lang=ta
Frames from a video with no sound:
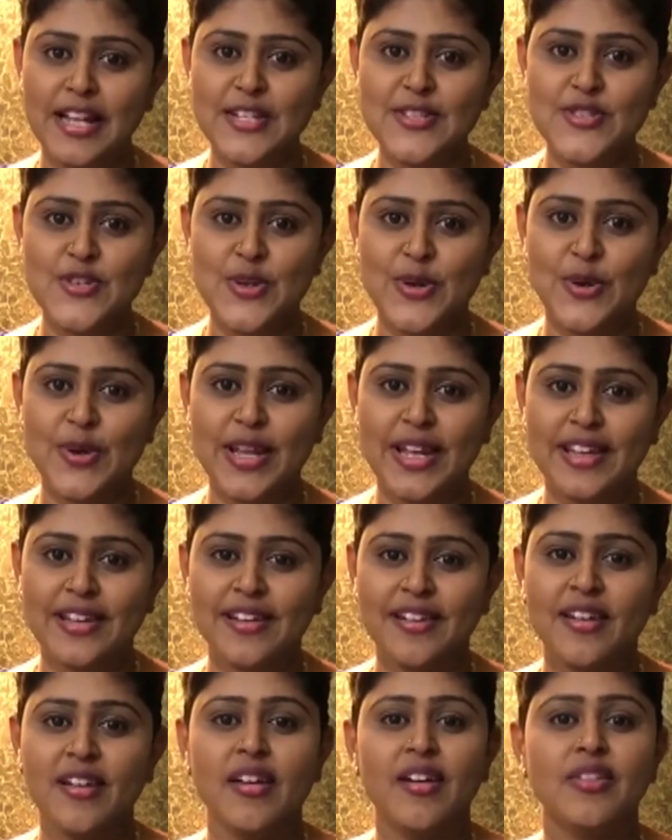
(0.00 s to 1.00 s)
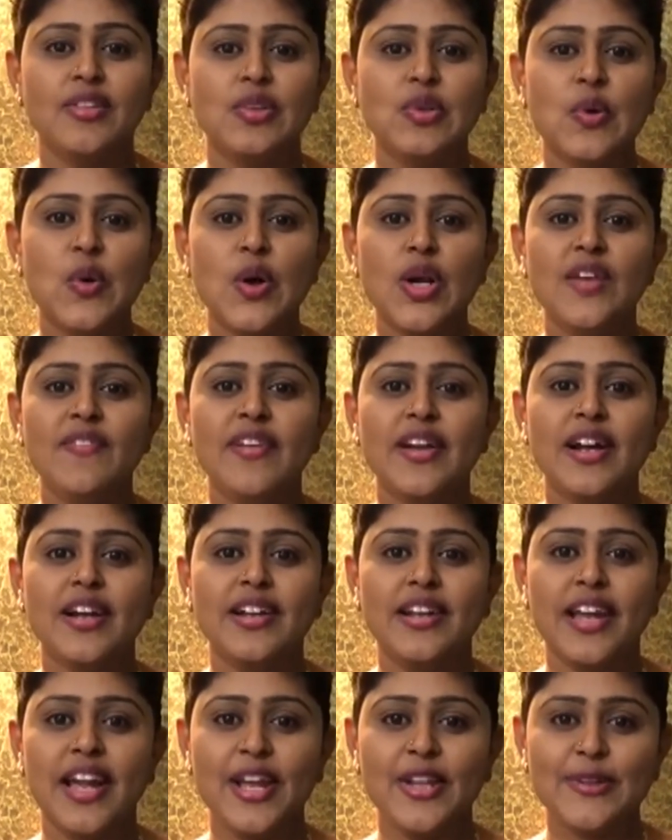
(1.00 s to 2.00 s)
மலர்ச்சோலை
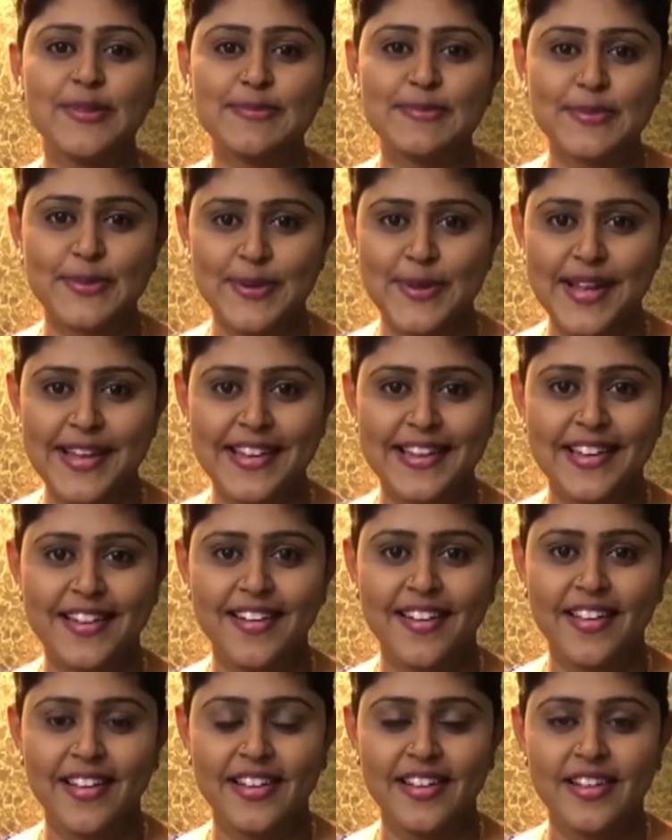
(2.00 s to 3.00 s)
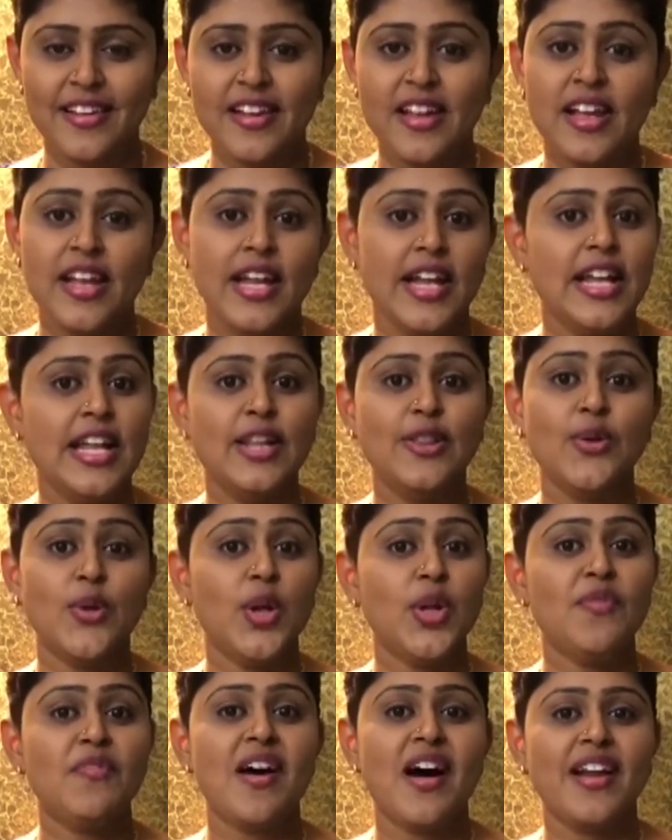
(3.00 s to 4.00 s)
தோல்விகள் ஏதும் உனக்கில்லை இனி
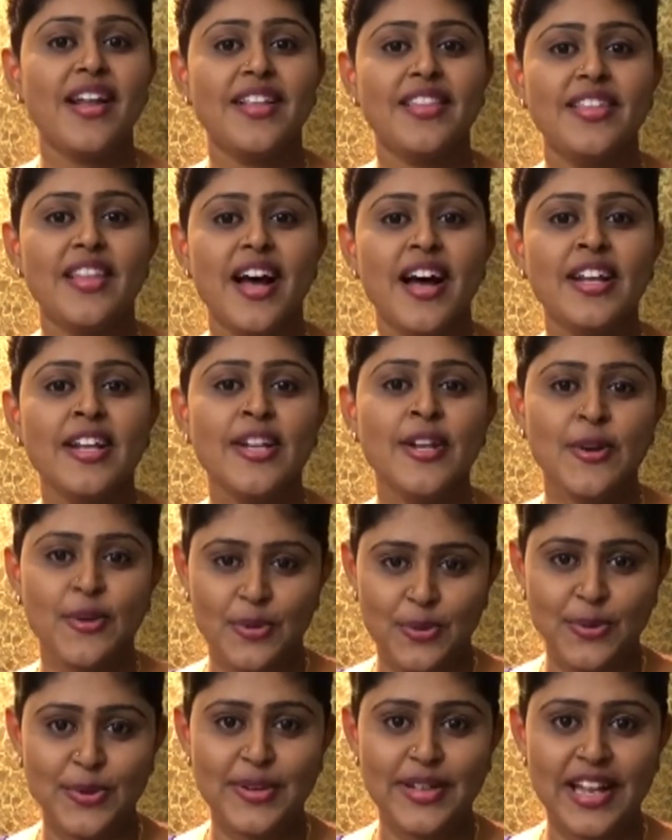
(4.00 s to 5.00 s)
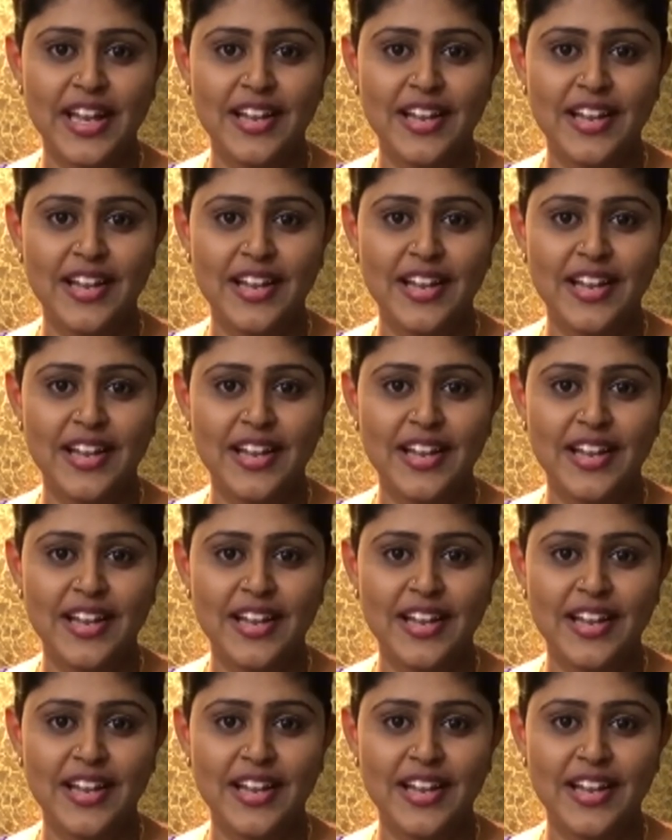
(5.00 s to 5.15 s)
தொடுவானந்தான் உன்